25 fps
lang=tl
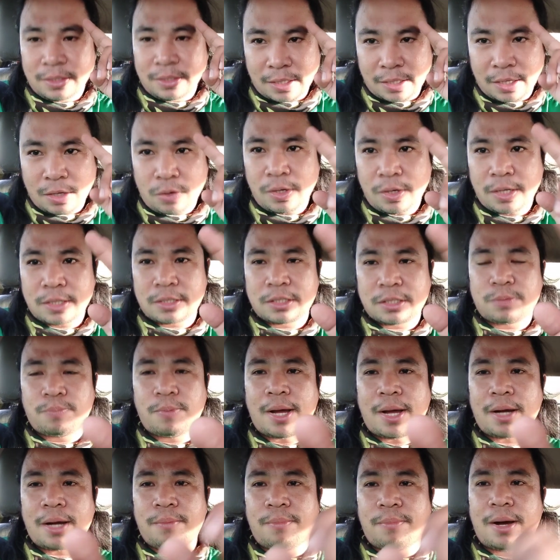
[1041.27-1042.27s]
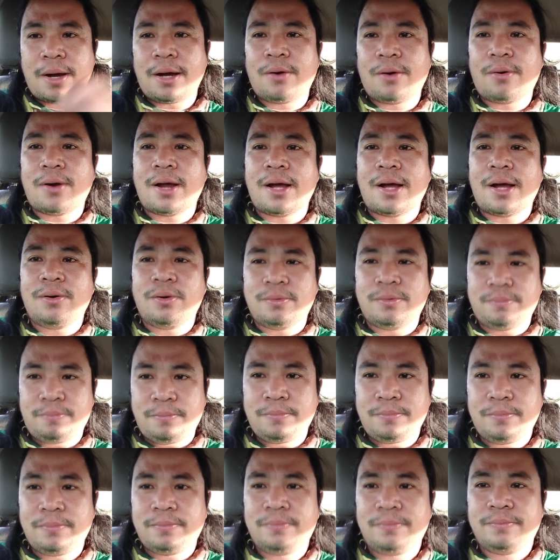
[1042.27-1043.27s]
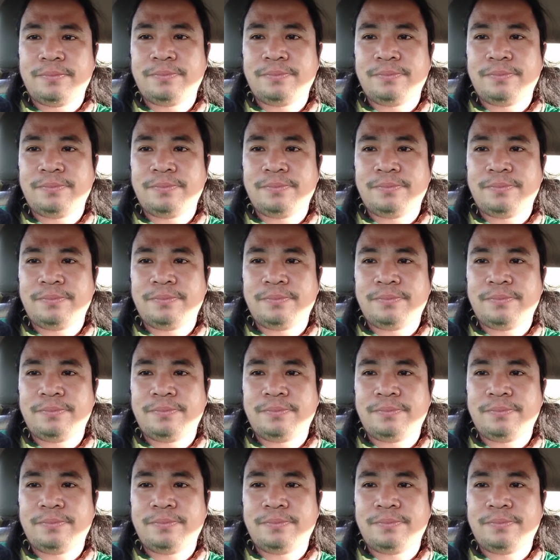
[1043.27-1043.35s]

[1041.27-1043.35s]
see you next vlog mga kauragon